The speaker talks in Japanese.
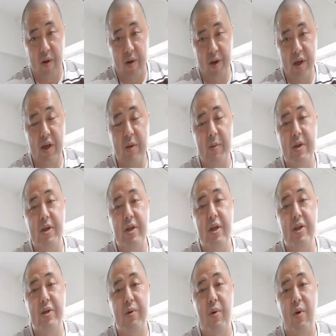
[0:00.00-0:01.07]
に厳し
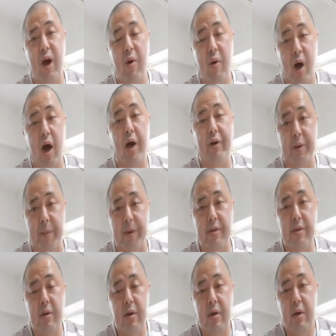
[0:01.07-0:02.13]
い障害を抱えてま
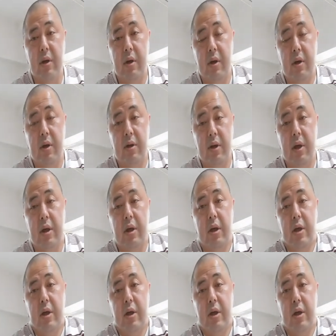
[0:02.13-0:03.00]
す。ね。